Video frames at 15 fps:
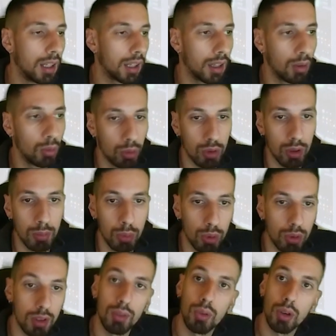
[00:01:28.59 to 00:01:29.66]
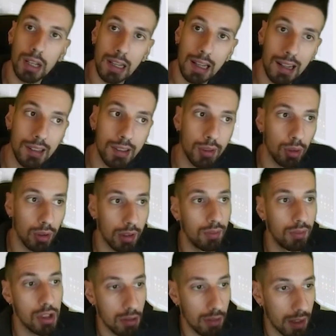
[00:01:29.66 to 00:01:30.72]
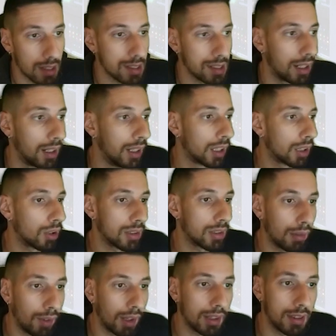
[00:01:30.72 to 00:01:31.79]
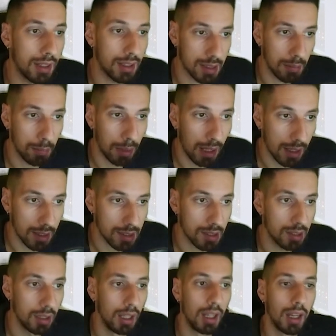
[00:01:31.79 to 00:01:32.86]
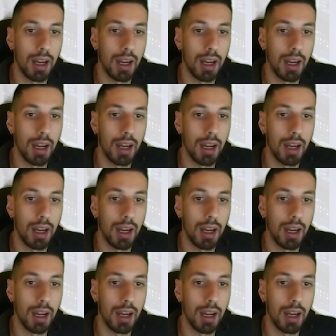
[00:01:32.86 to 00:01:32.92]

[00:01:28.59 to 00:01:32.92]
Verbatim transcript: che uno butti fuori l'altro e viceversa. Cosa fa TS Plus?